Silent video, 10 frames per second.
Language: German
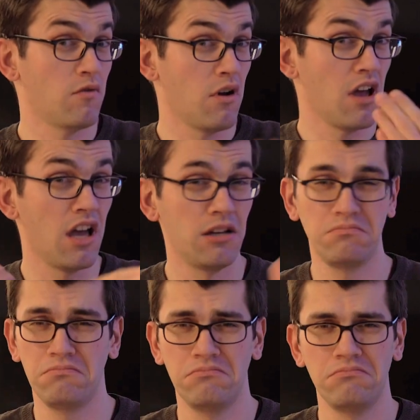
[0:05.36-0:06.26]
Ich
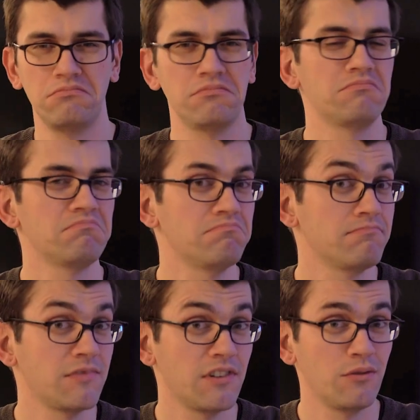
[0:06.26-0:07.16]
komme aus der Nähe von
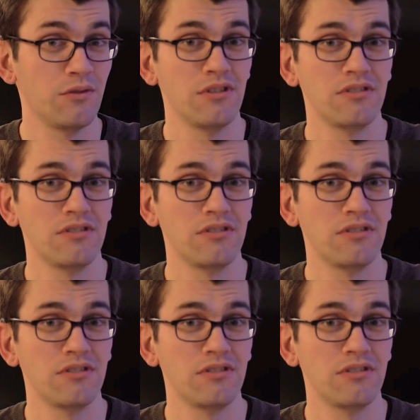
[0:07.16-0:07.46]
Frankfurt.